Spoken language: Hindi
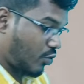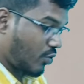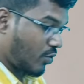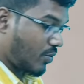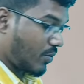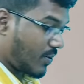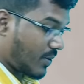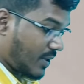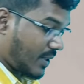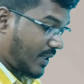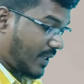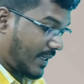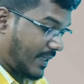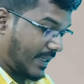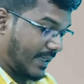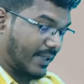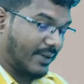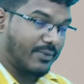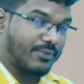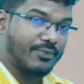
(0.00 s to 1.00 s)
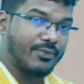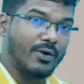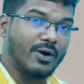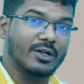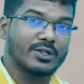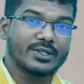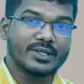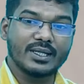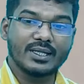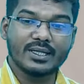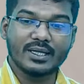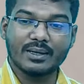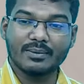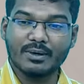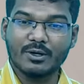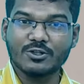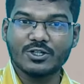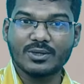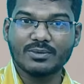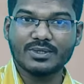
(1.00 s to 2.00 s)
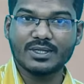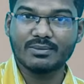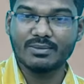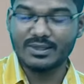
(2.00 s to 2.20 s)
तो फॉल सीलिंग का कंसेप्ट